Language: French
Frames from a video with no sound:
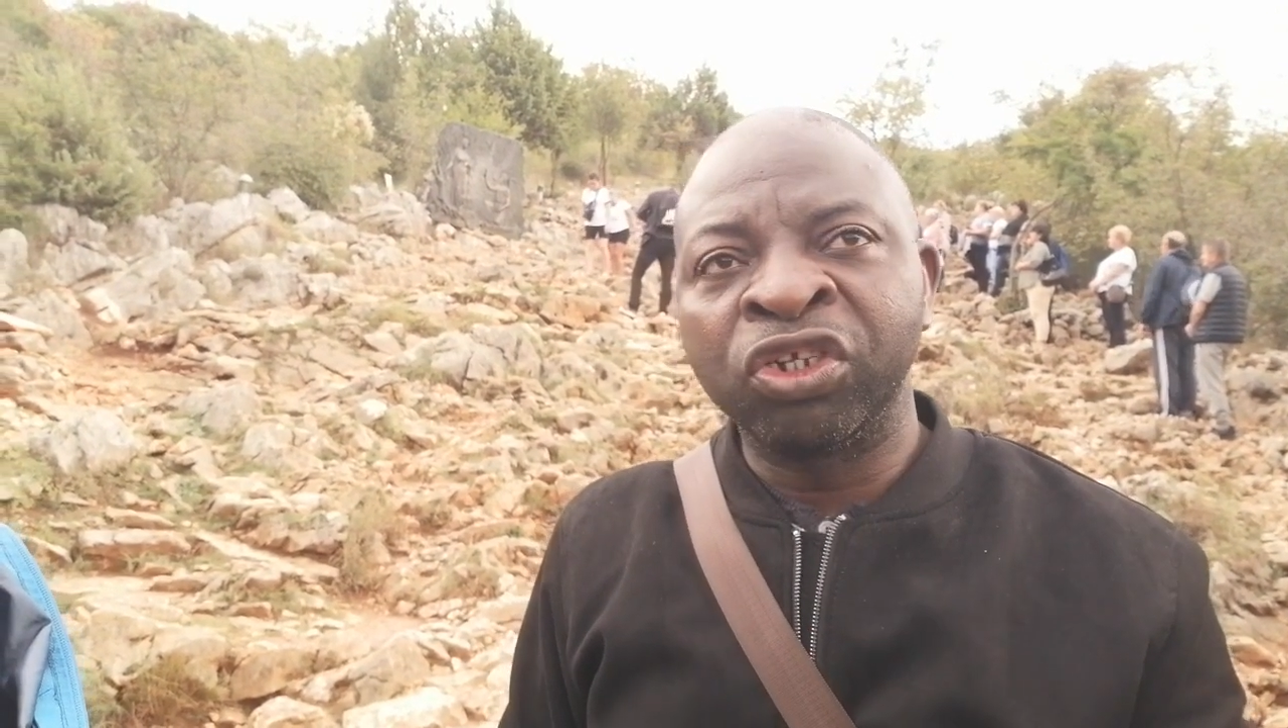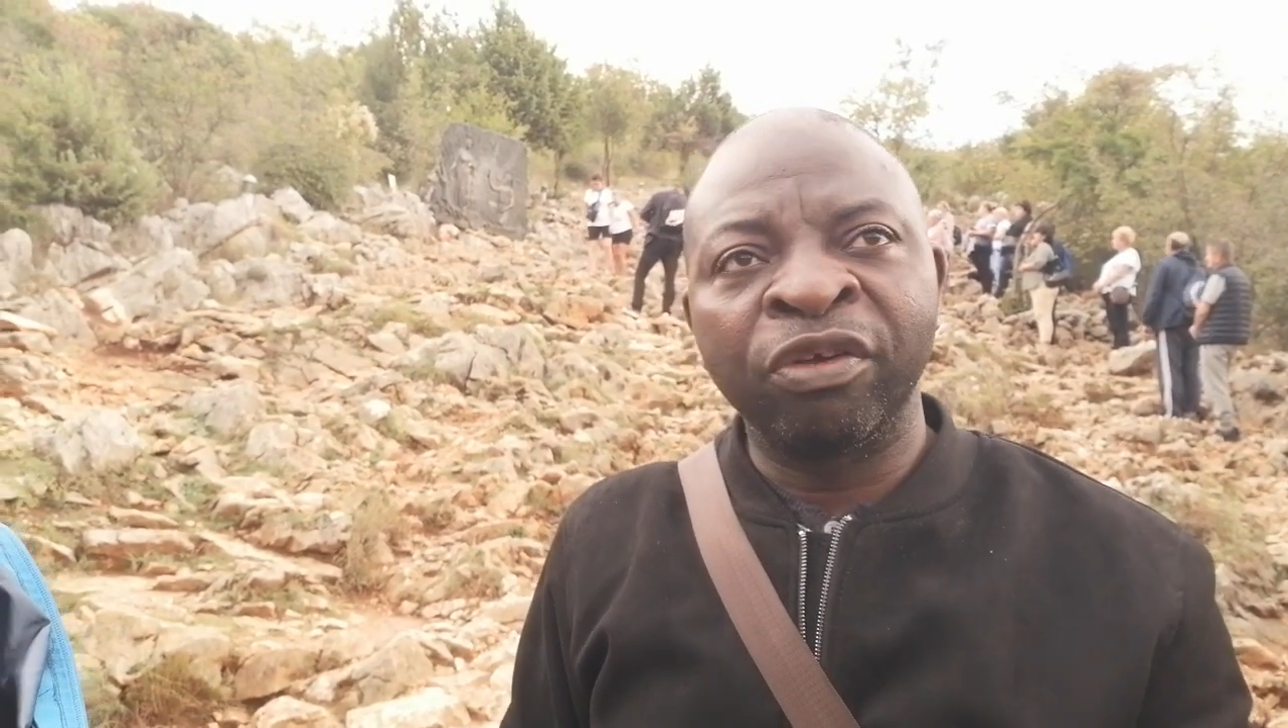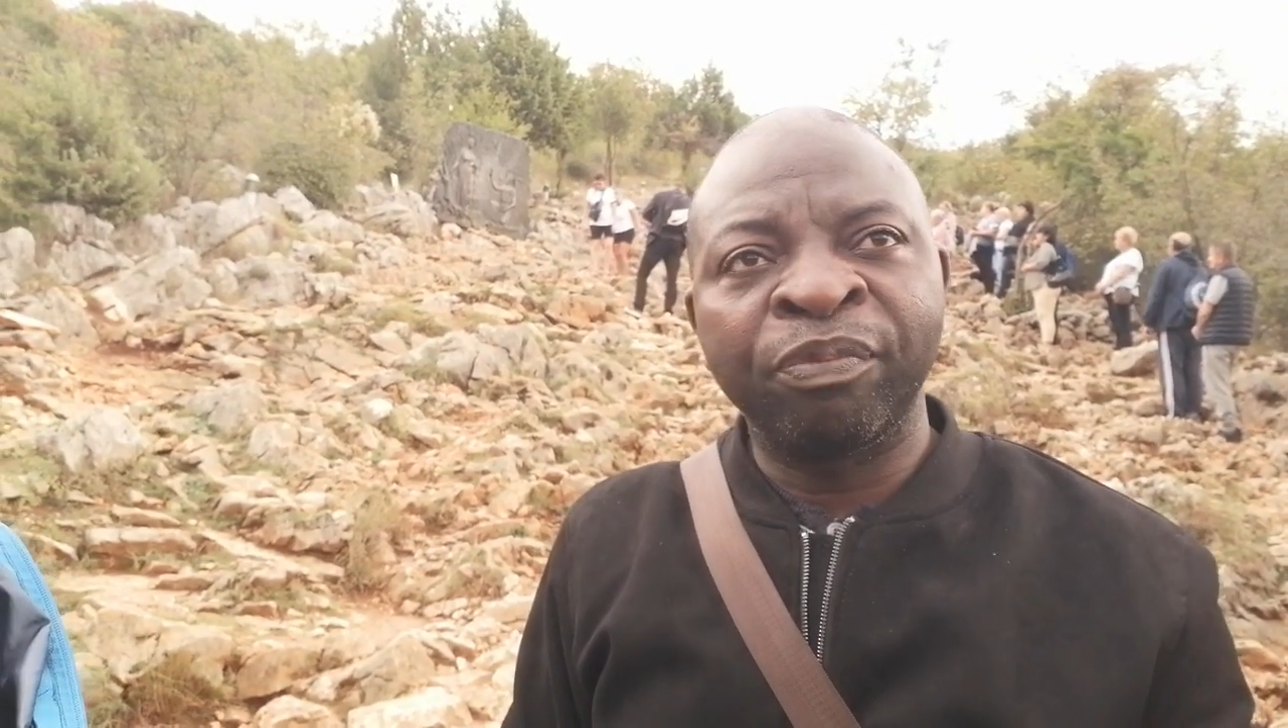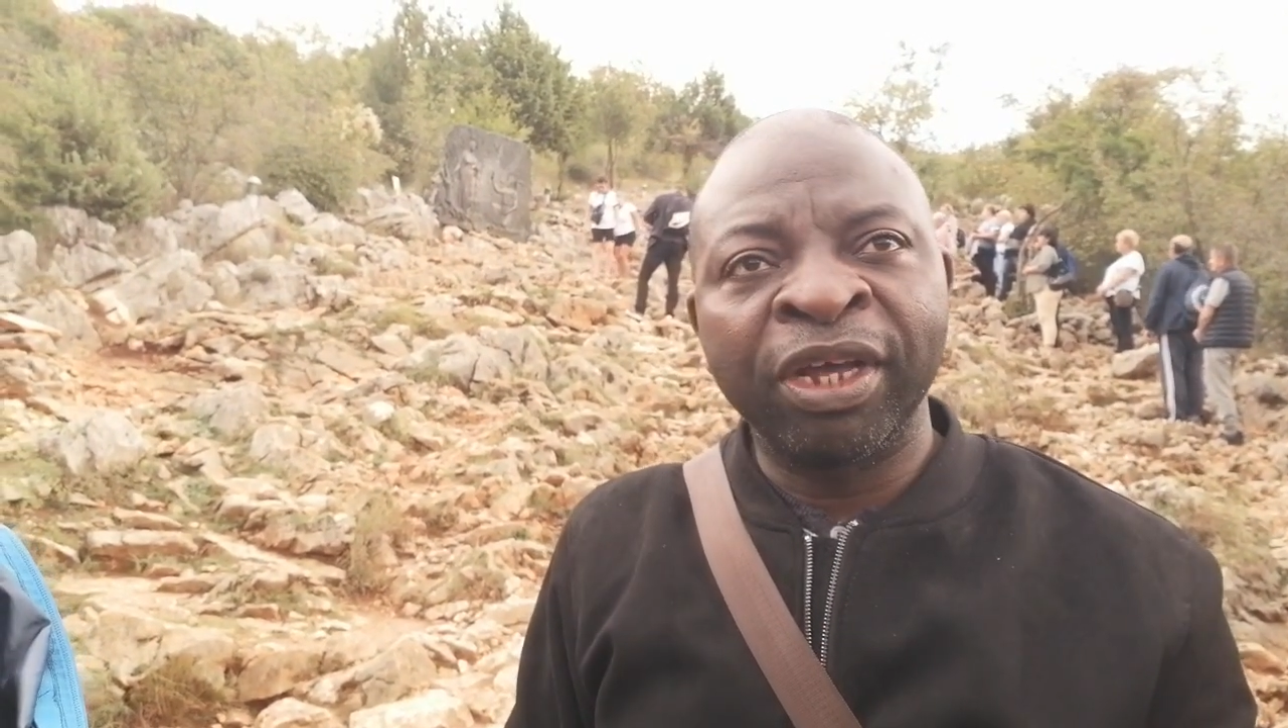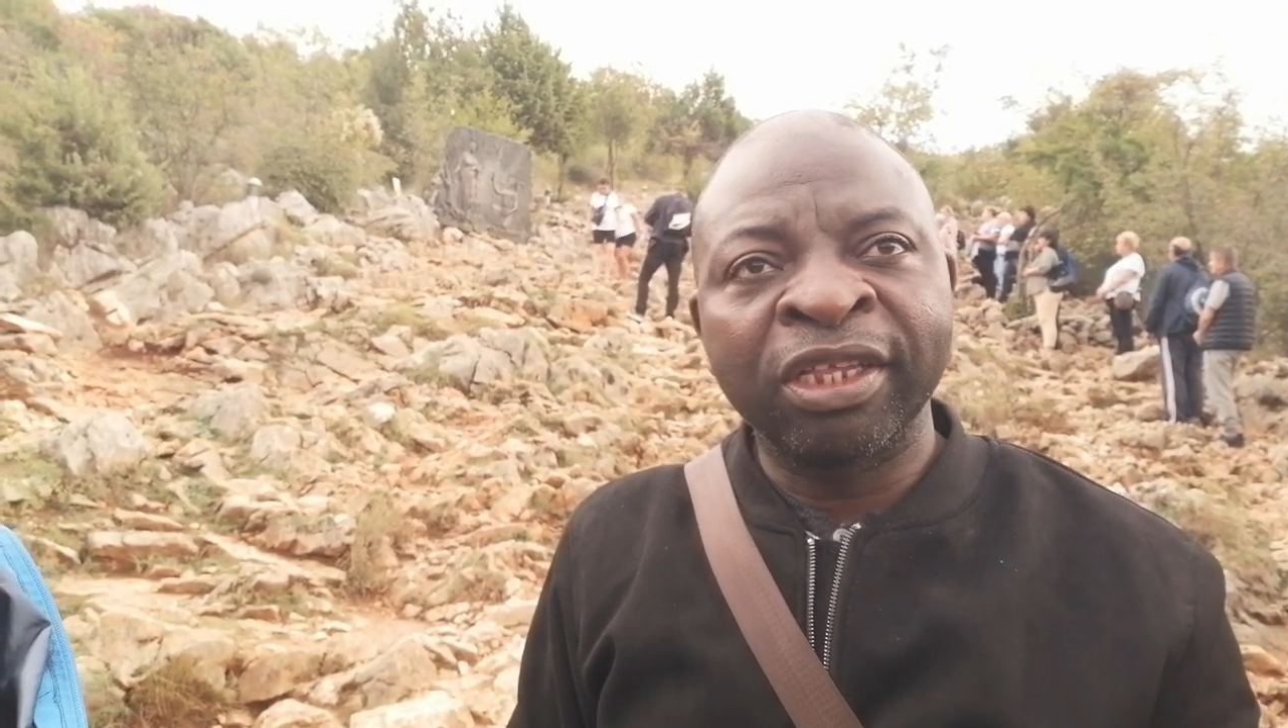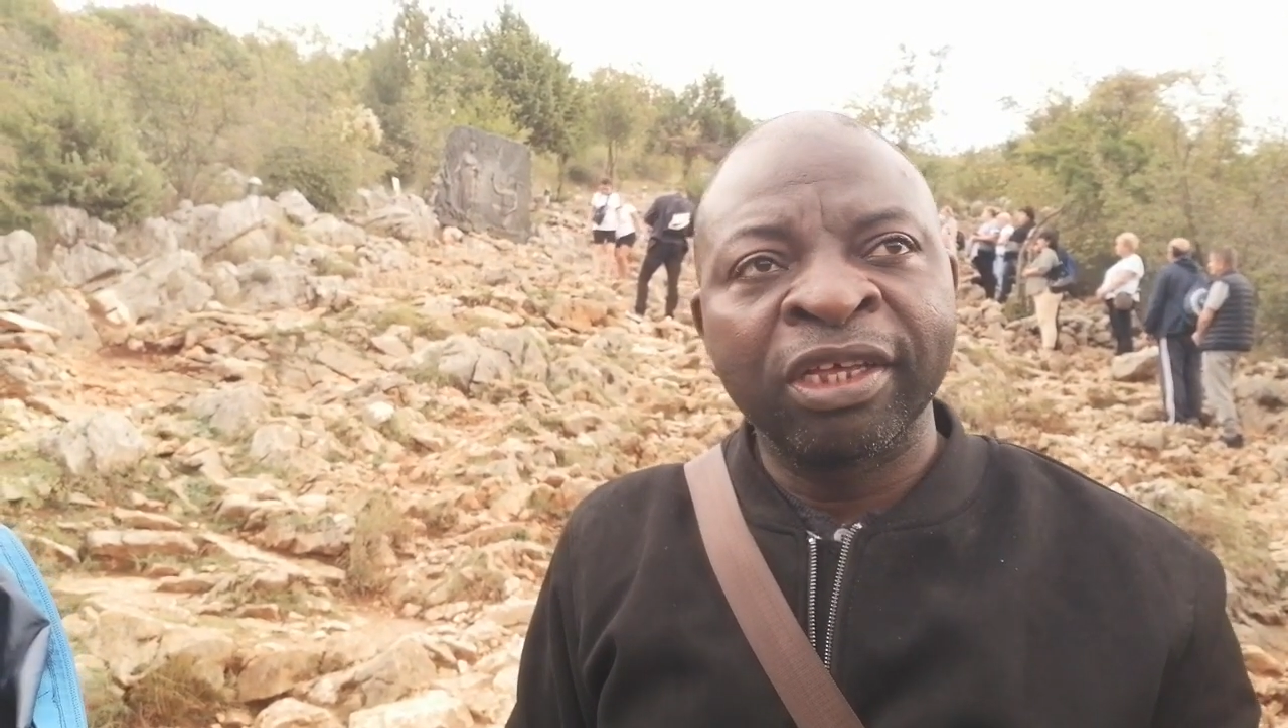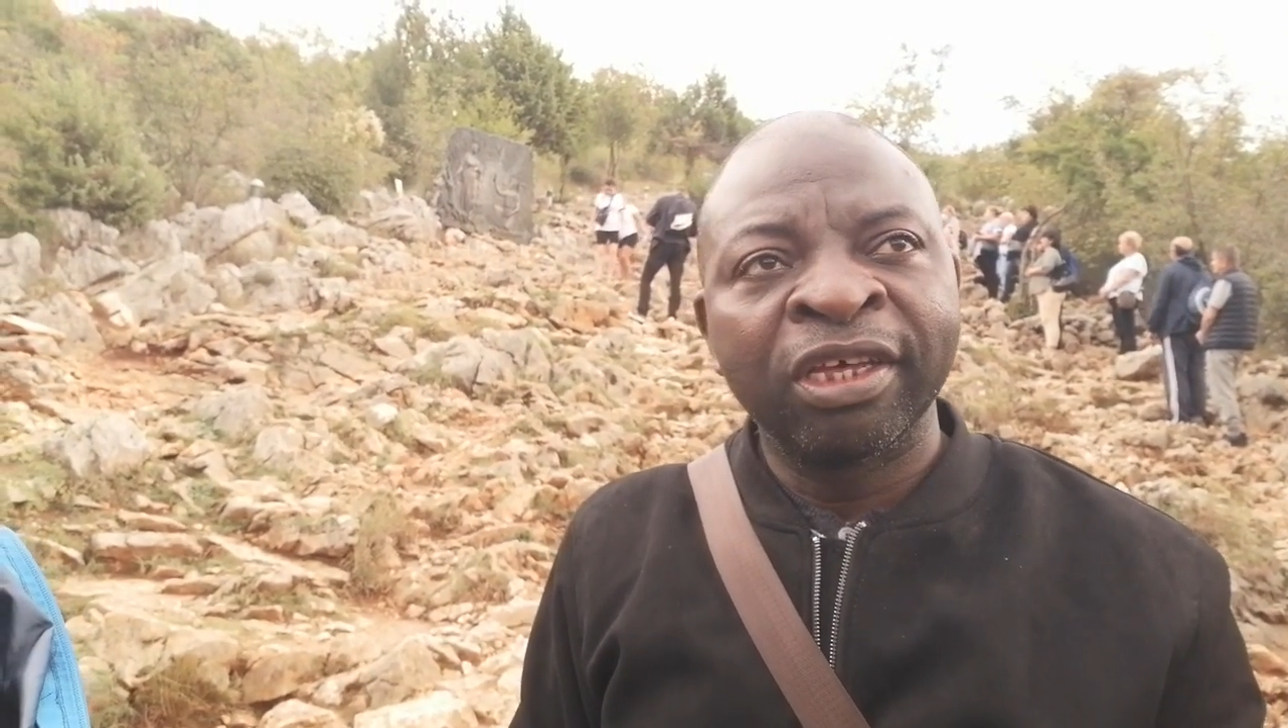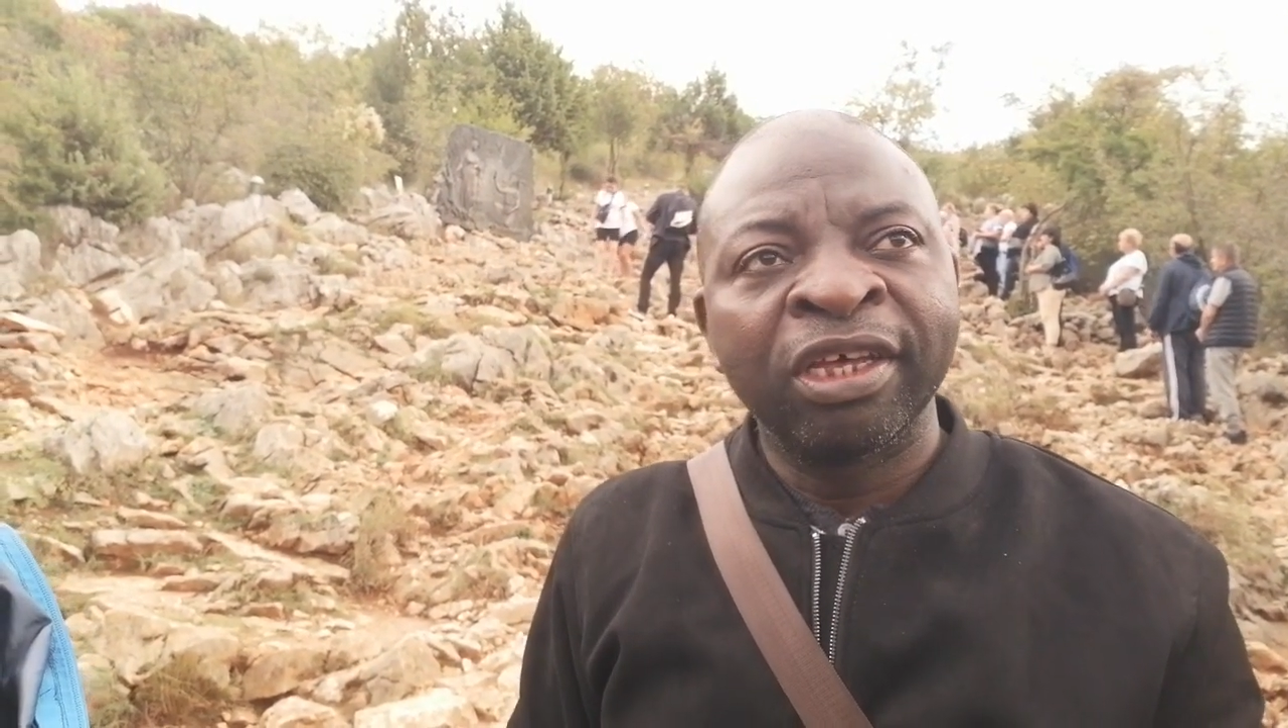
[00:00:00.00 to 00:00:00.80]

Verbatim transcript: je répète,